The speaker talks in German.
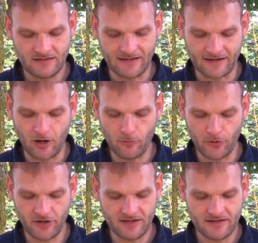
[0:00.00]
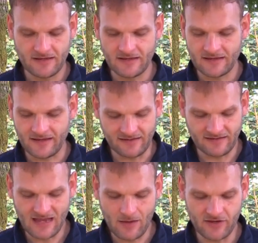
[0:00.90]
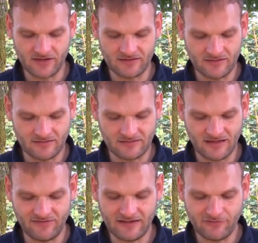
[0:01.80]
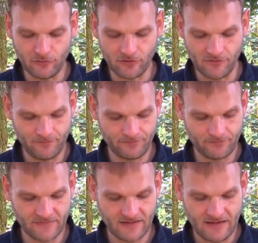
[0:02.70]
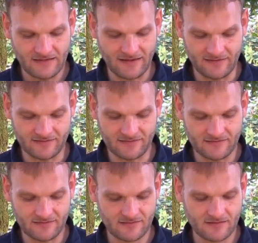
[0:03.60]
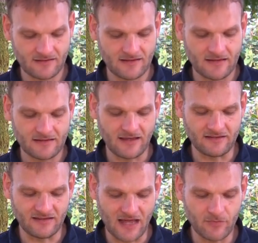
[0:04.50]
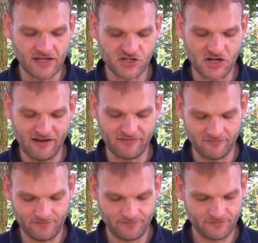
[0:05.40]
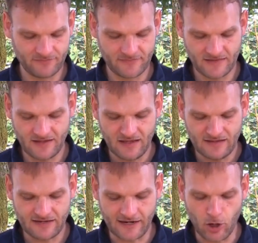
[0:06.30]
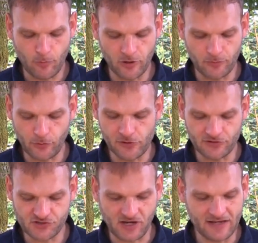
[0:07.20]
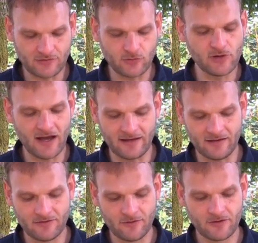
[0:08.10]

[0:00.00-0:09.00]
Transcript: Der Cowboy kennt die Namen der Wegführer. Der Hirte kennt die Namen der Schafe. Der Cowboy brüllt und schreit die Kühe an.